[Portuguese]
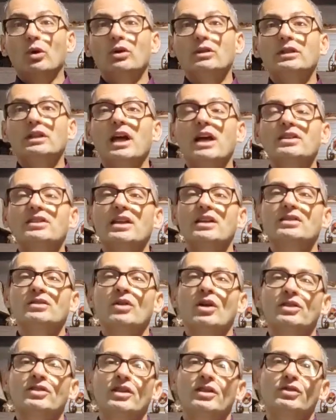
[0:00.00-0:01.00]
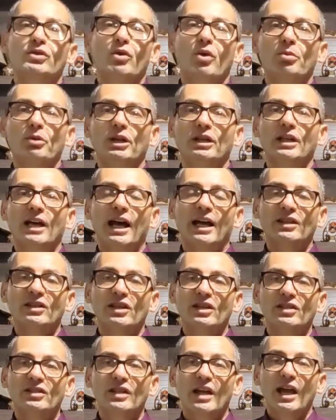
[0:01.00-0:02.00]
todas as nossas
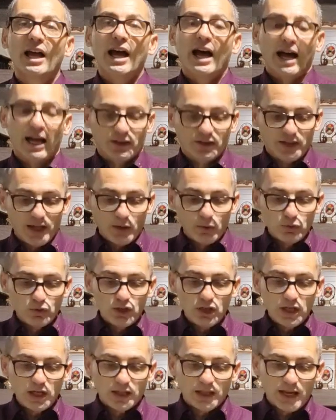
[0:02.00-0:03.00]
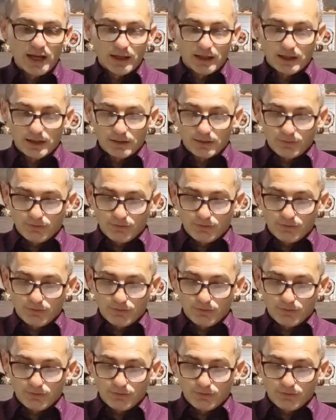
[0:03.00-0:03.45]
comunidades até o dia da